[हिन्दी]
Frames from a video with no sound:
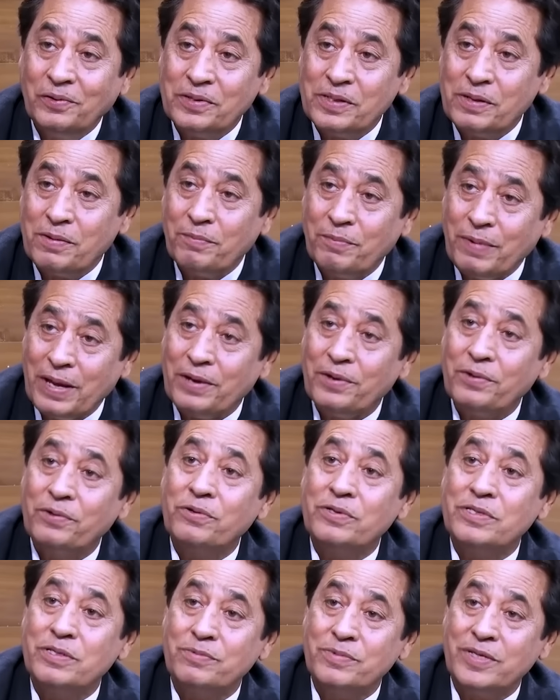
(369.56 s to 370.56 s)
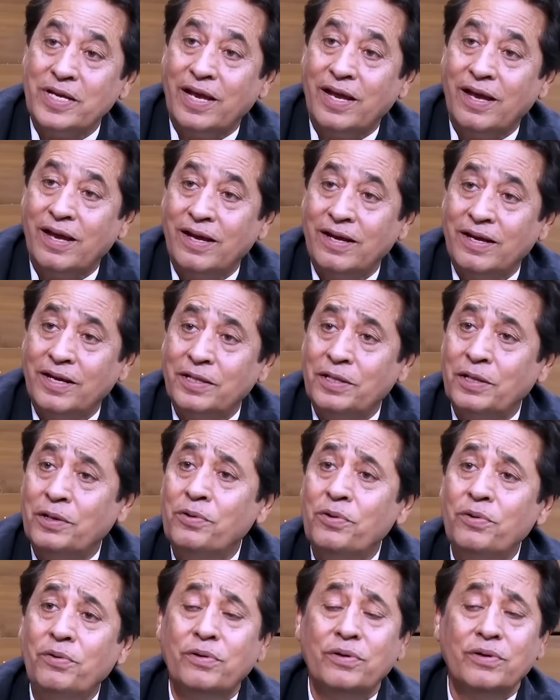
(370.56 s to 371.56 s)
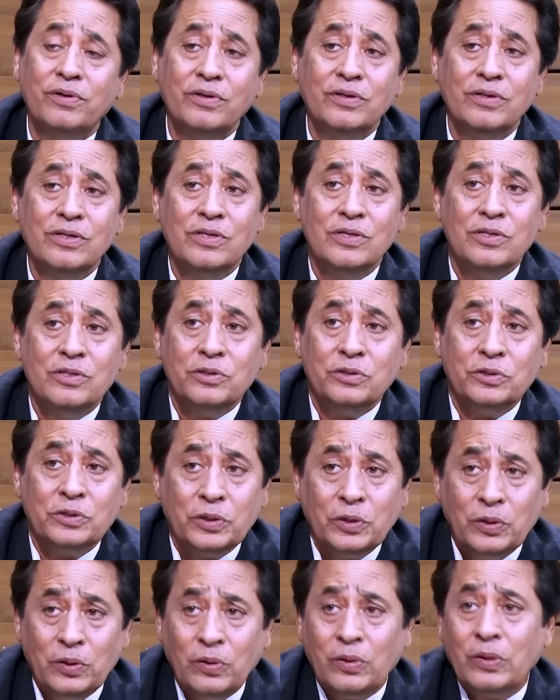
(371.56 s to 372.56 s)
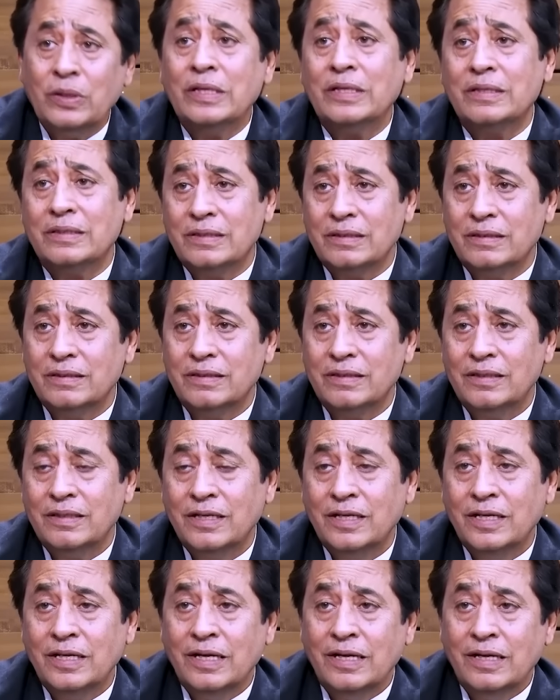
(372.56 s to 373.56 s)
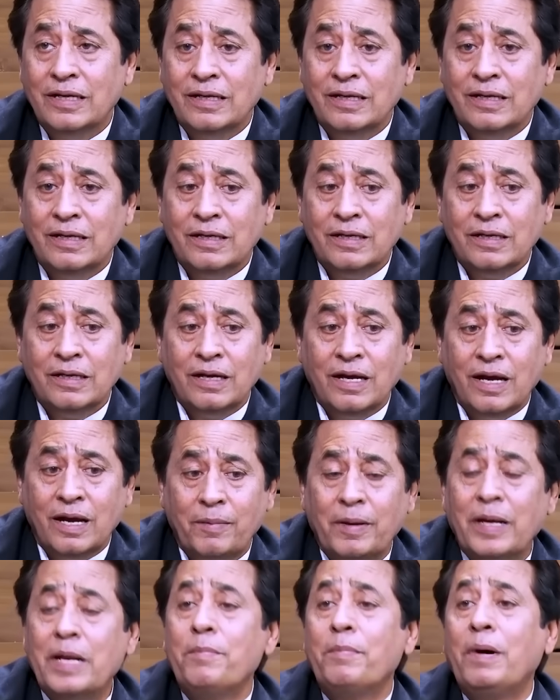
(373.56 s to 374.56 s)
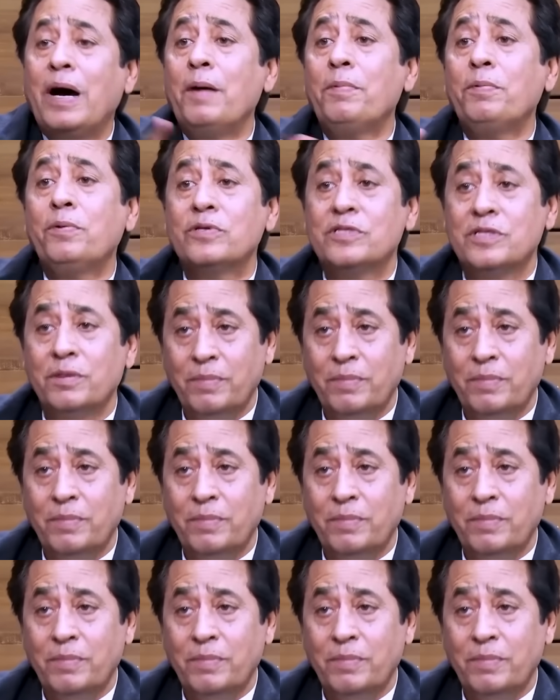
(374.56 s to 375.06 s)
उसने बहनों को समझाया कि देखो जो औरत हमारे बाप को